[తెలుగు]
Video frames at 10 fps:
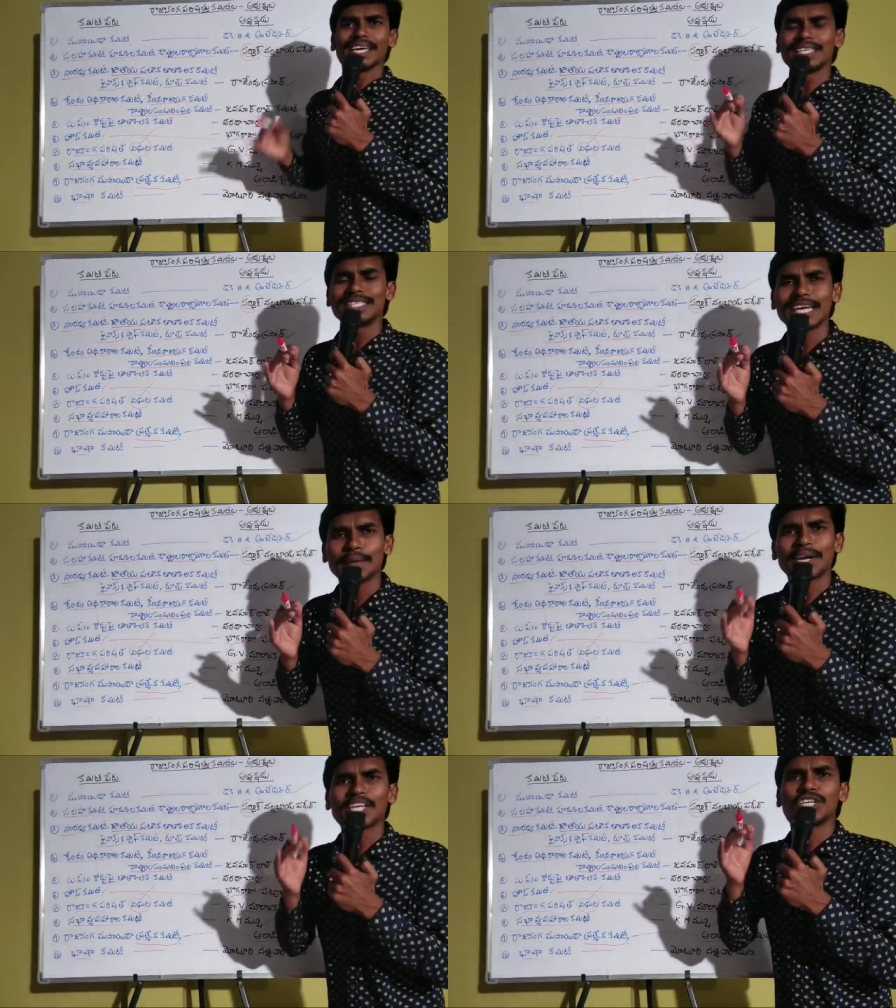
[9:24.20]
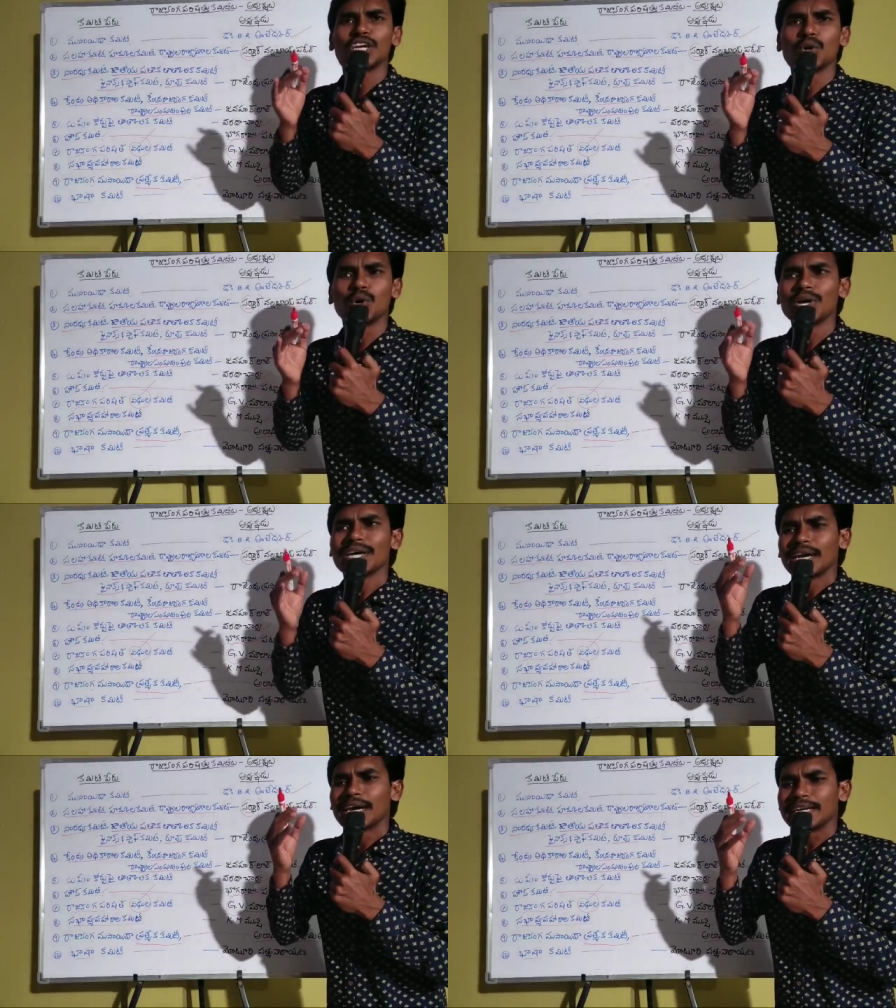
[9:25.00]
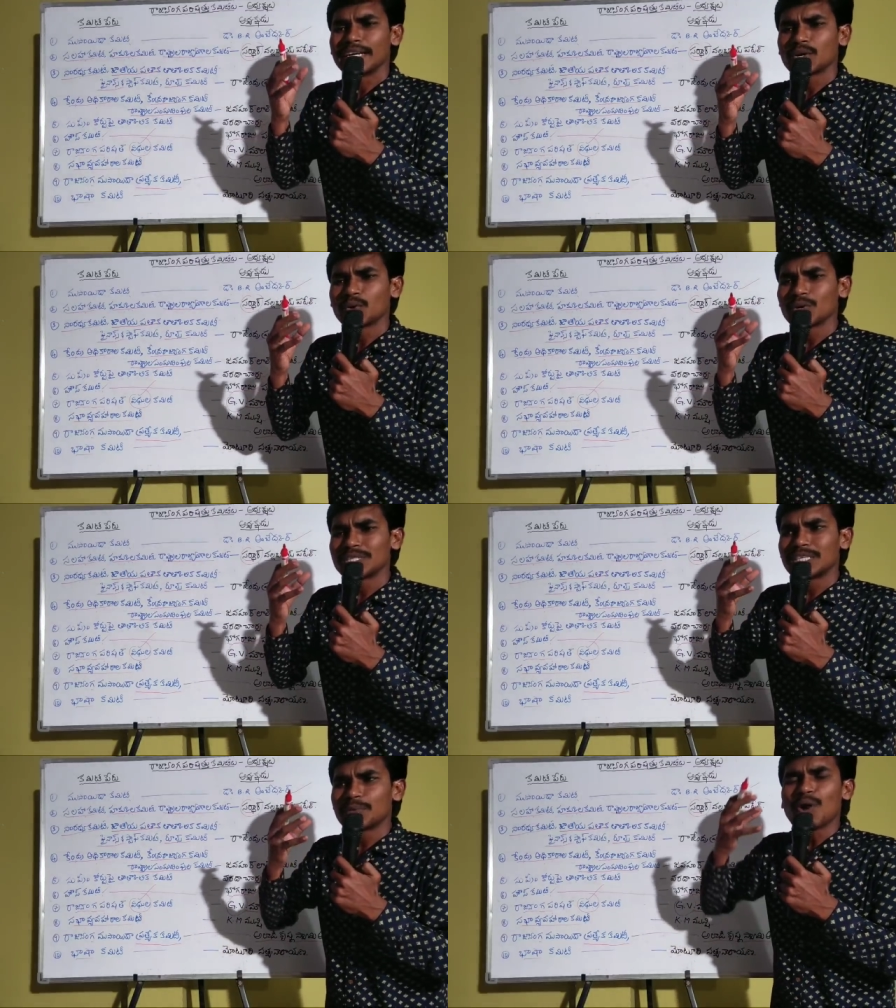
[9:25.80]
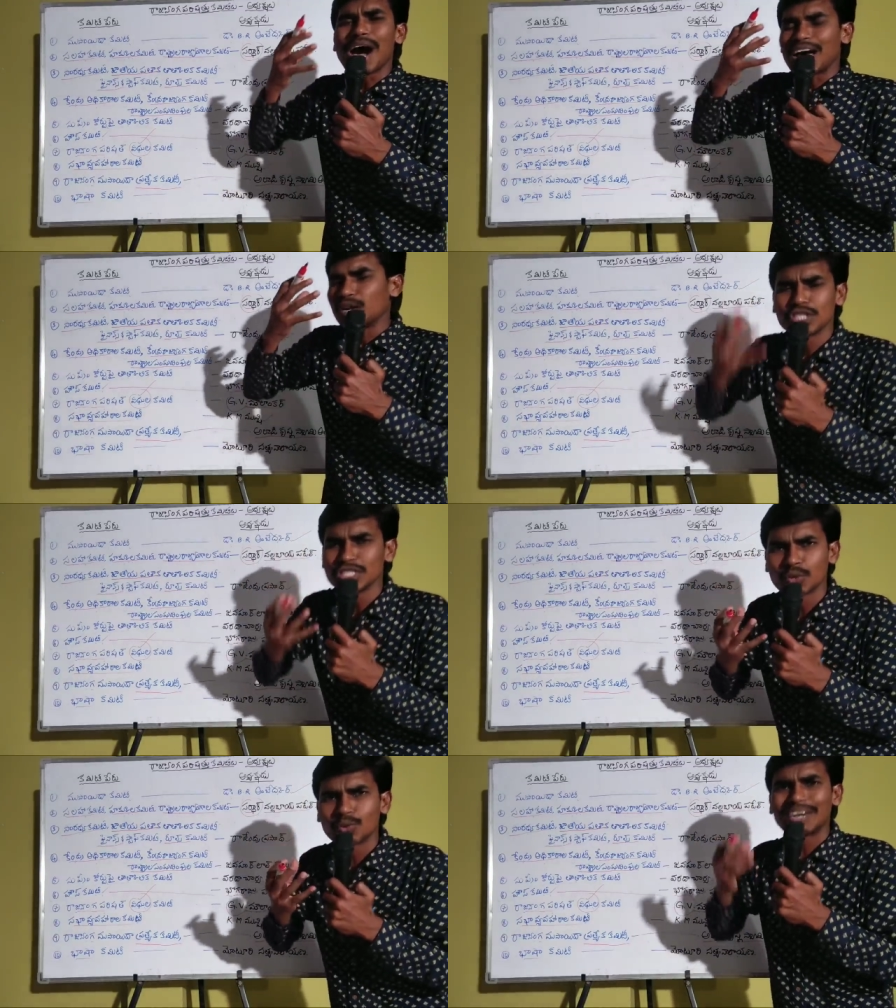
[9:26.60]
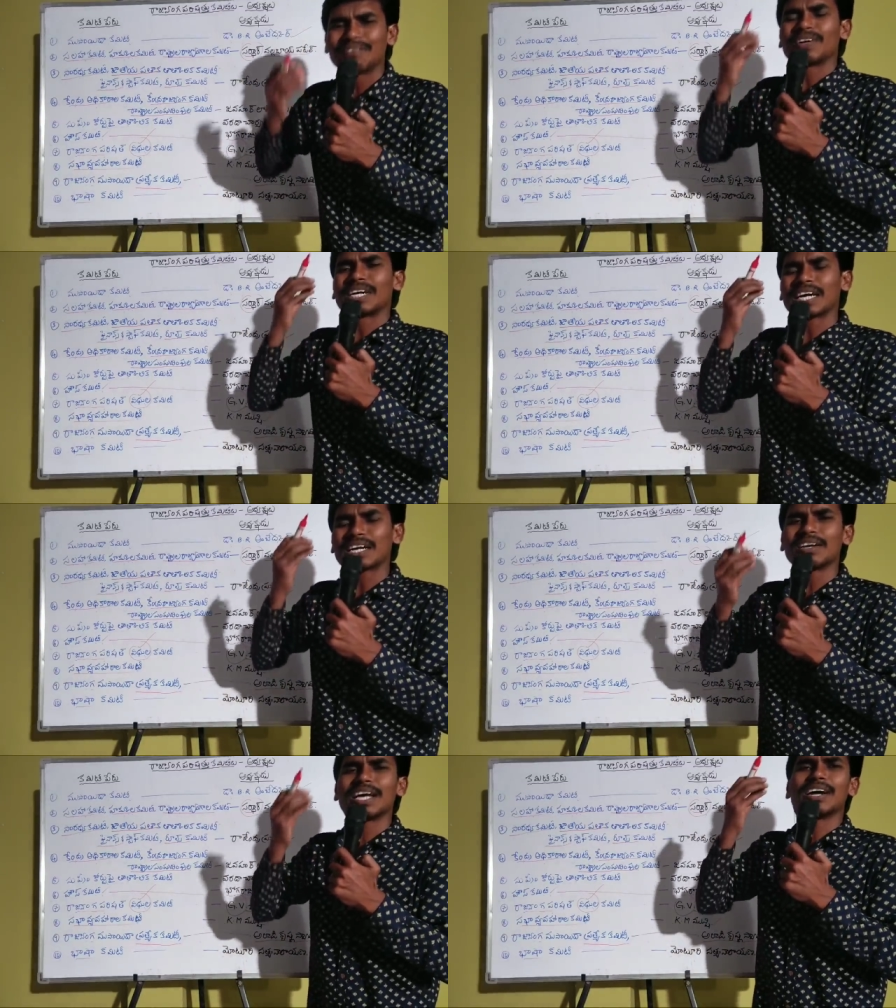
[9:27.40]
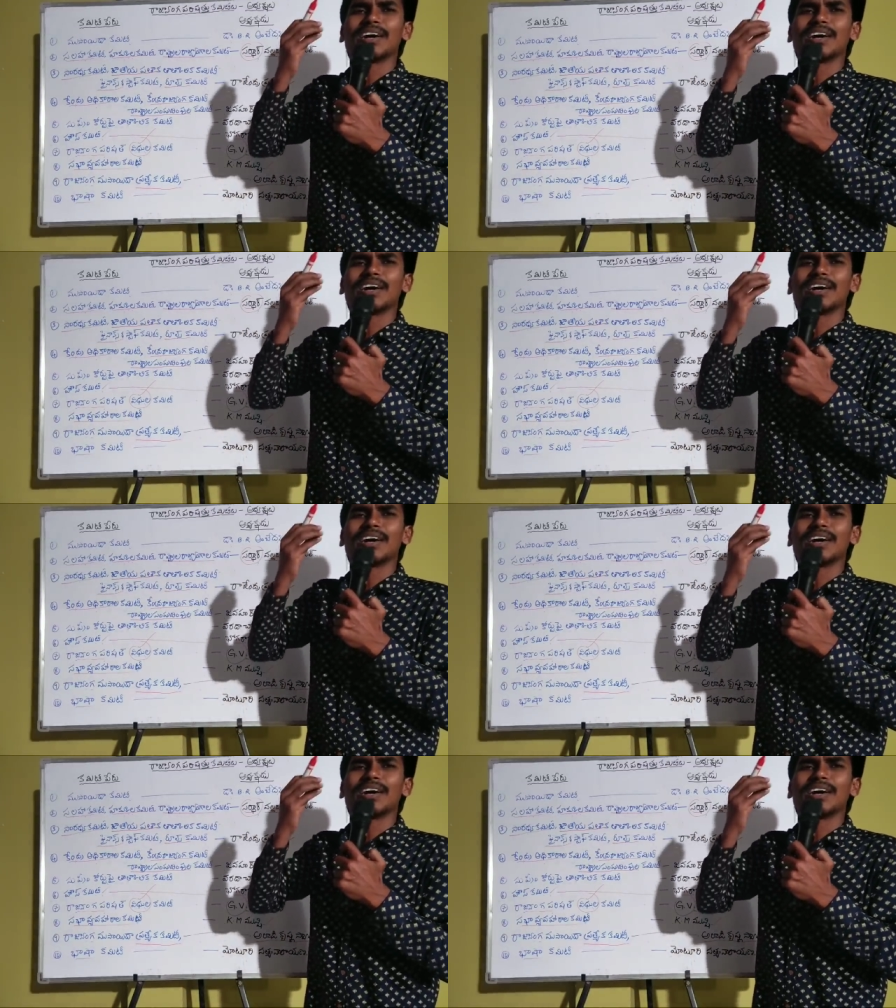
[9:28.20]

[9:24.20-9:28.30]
ఈజీగా పరీక్షల్లో ఎక్కువసేపు ఆలోచించకుండా టక్కున